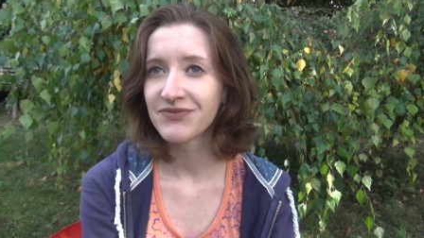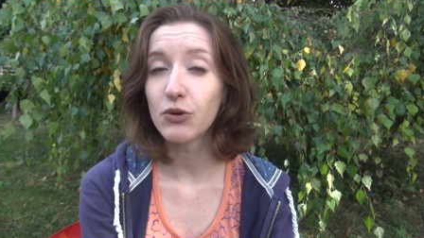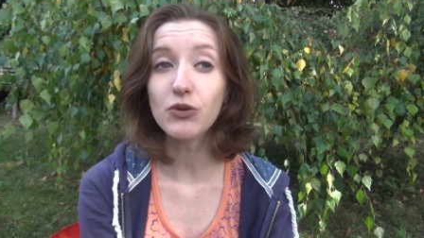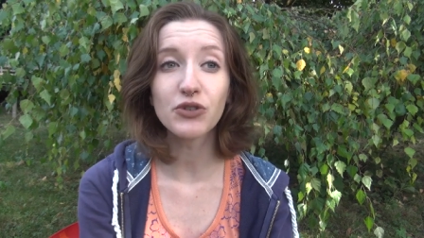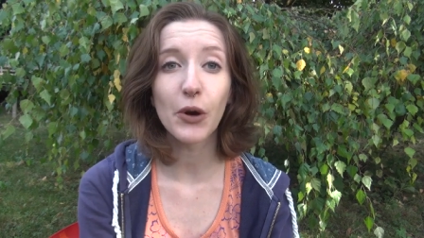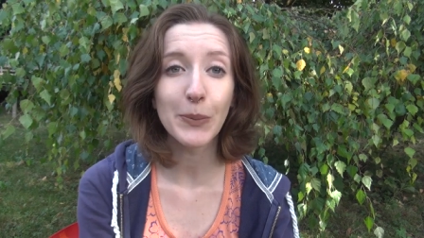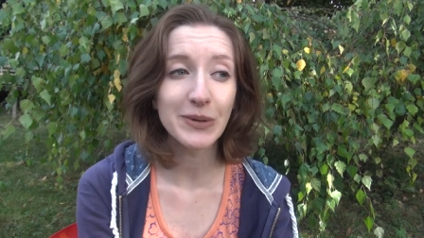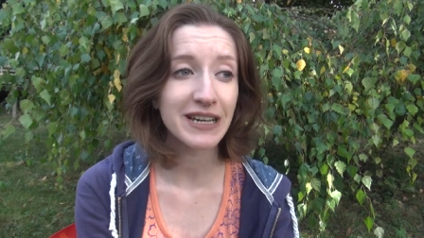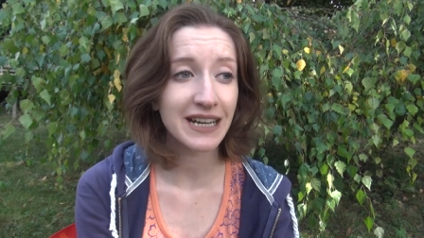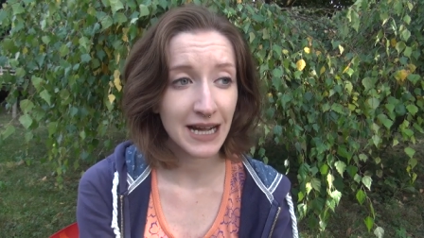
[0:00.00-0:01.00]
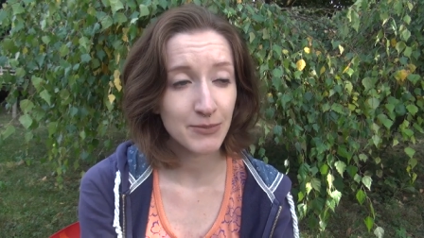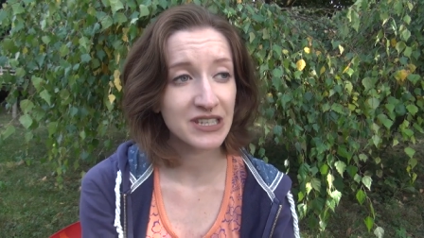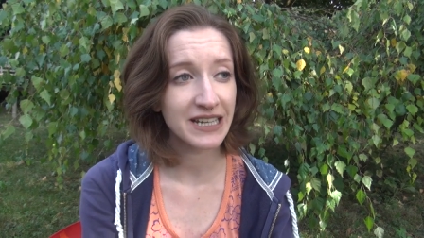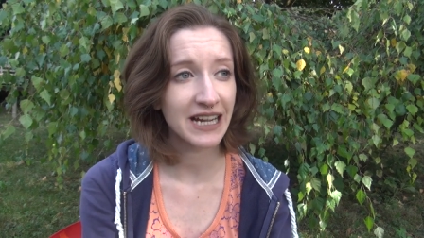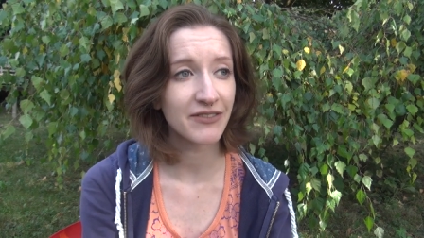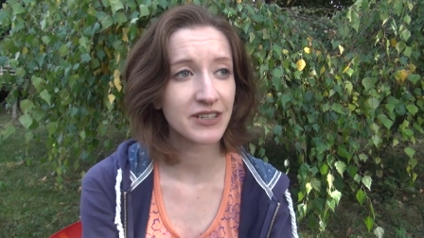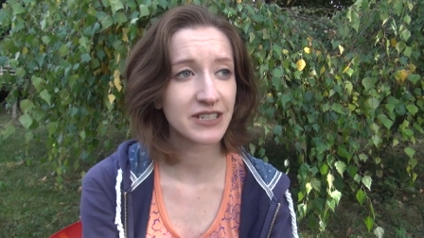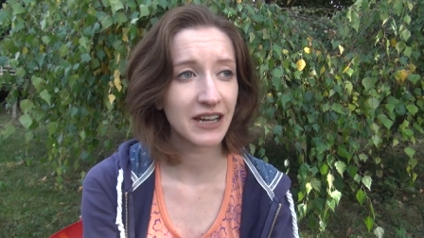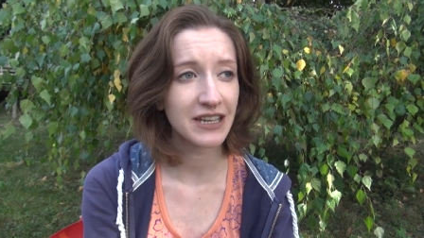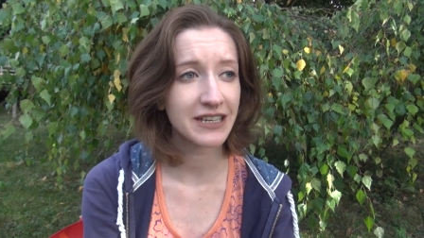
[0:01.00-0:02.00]
Und heute Mittag gab es in der
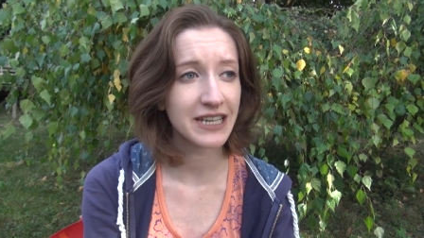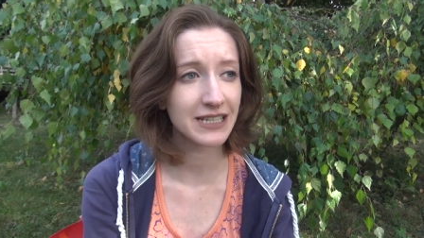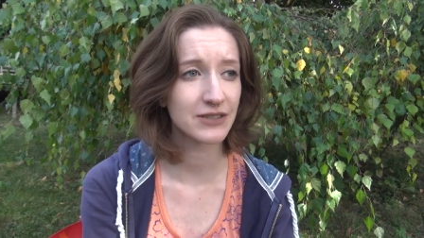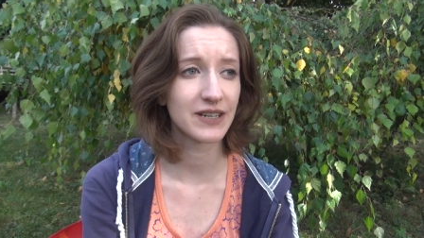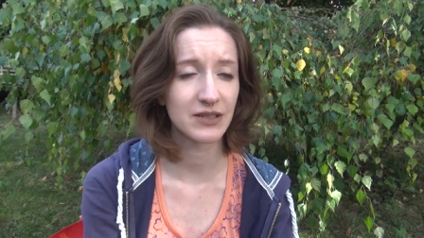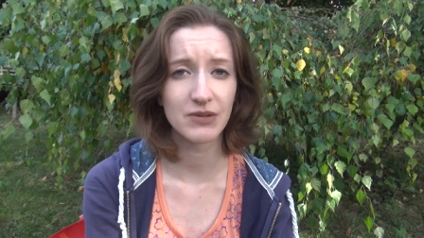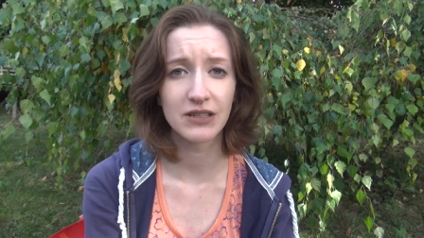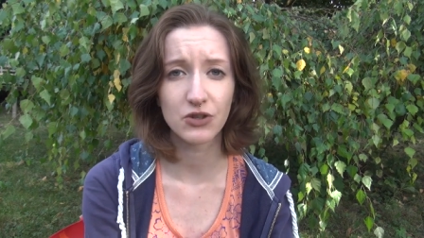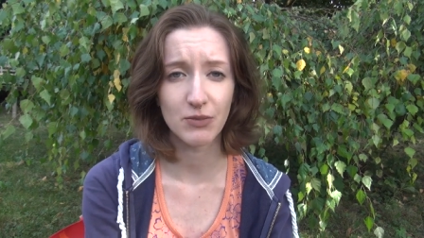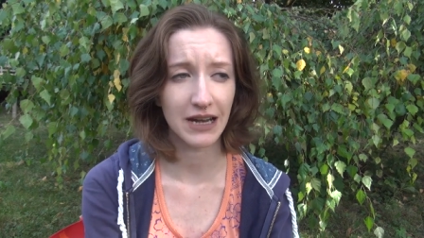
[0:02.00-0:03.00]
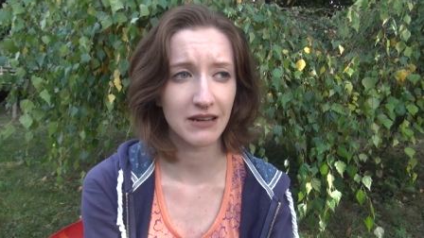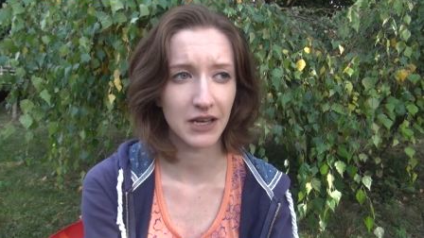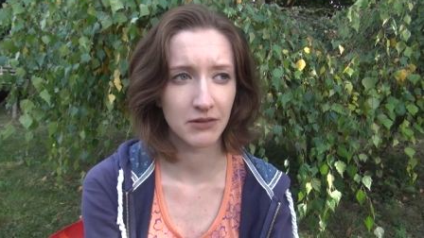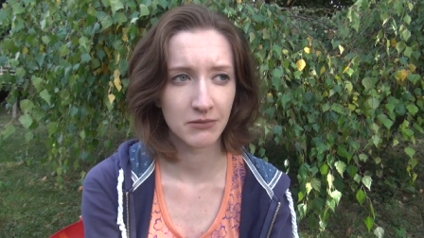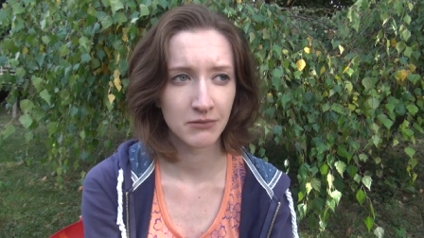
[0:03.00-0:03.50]
Cafeteria nichts, was mir geschmeckt hat.